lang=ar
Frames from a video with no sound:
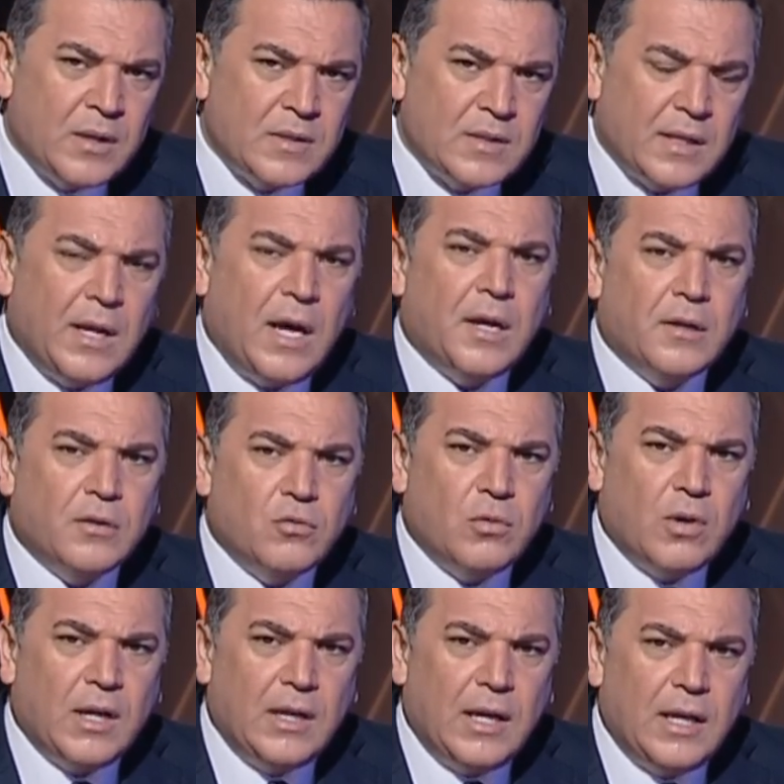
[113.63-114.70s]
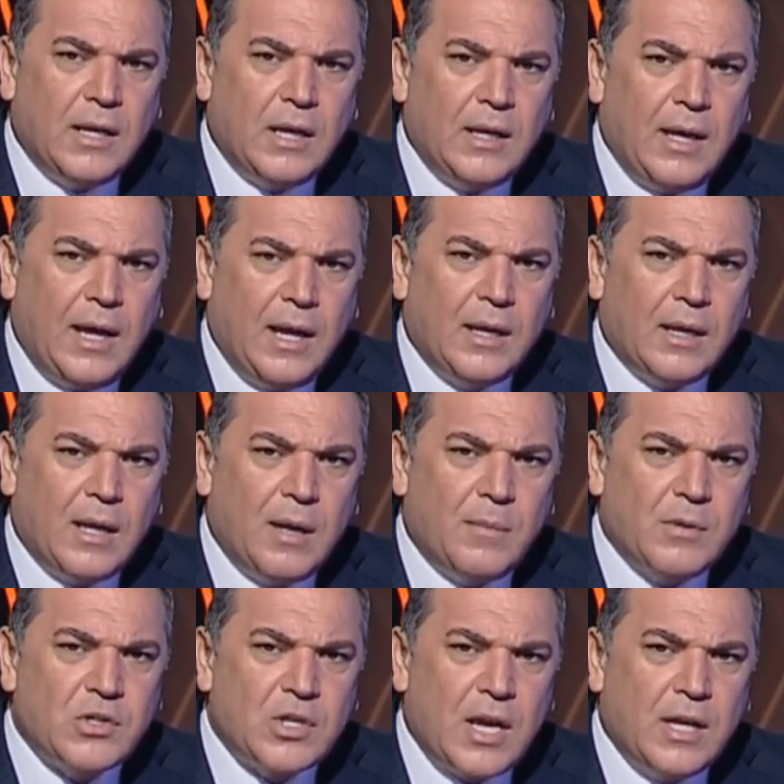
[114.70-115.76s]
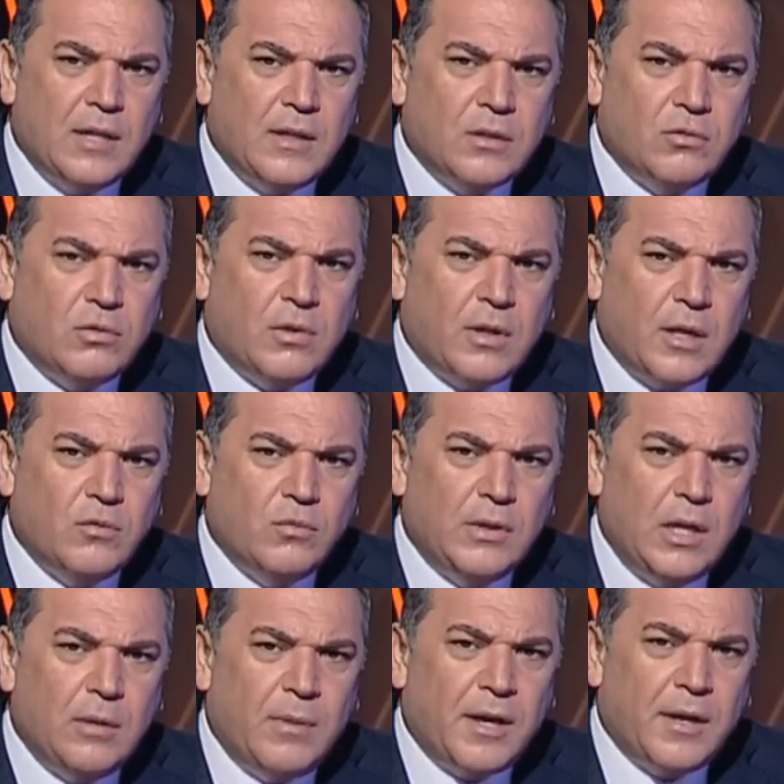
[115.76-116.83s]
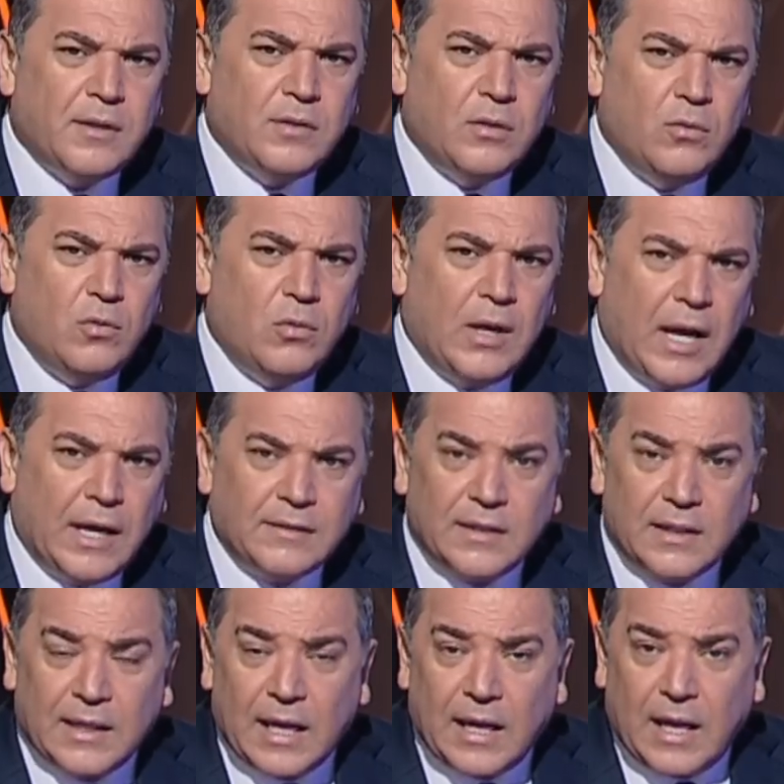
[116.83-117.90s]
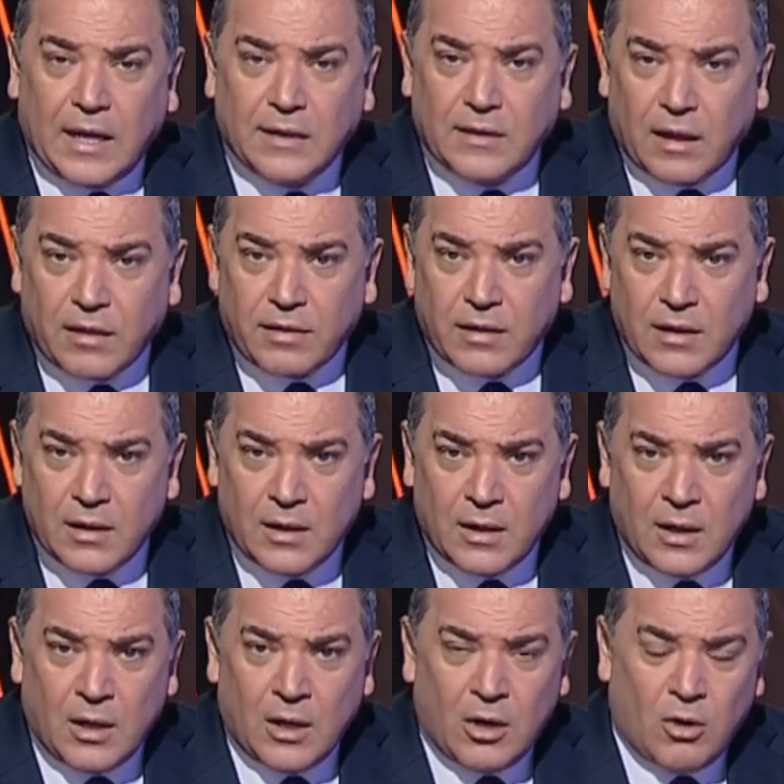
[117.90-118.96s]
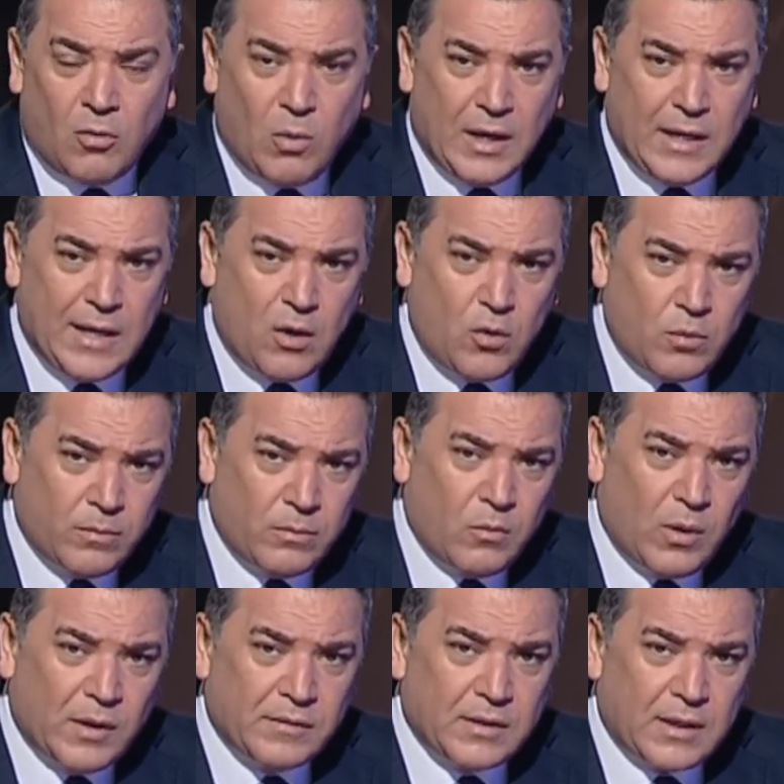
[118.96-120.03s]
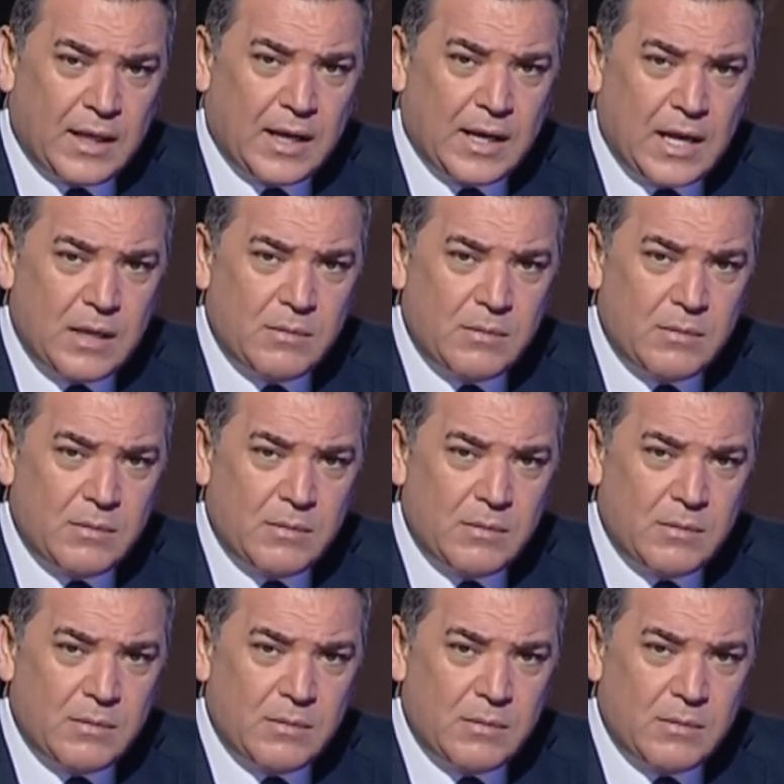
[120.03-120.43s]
سنعرض خلال الحلقة مشاهد تعرض للمرة الأولى عن تلك الأحداث واليوم وانطلاقا